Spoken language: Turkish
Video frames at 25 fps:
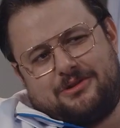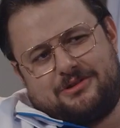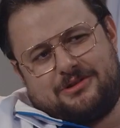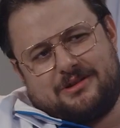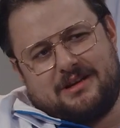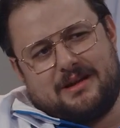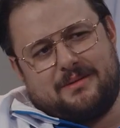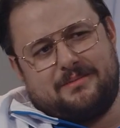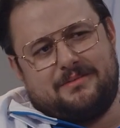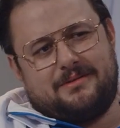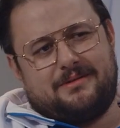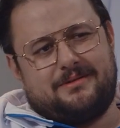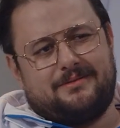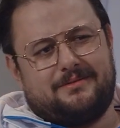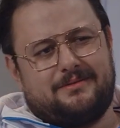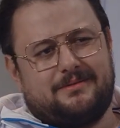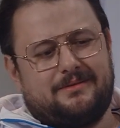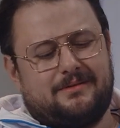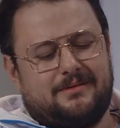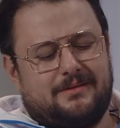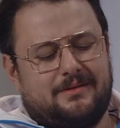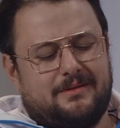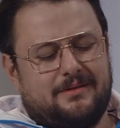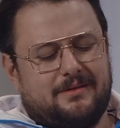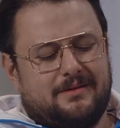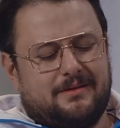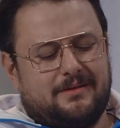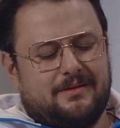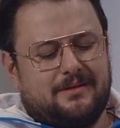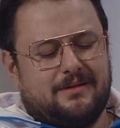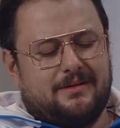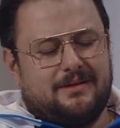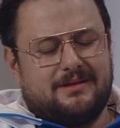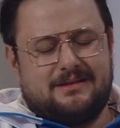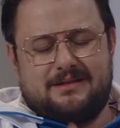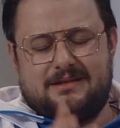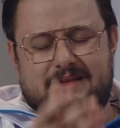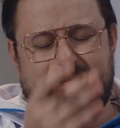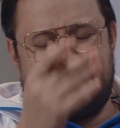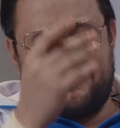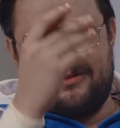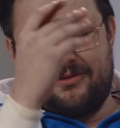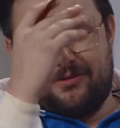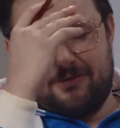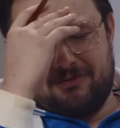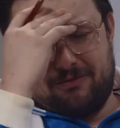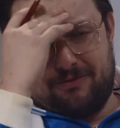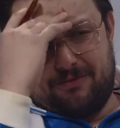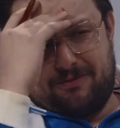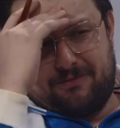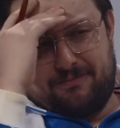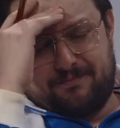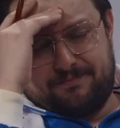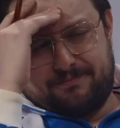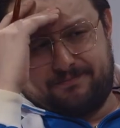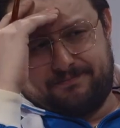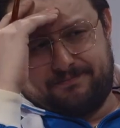öyle şey abi? Sine ne oldu?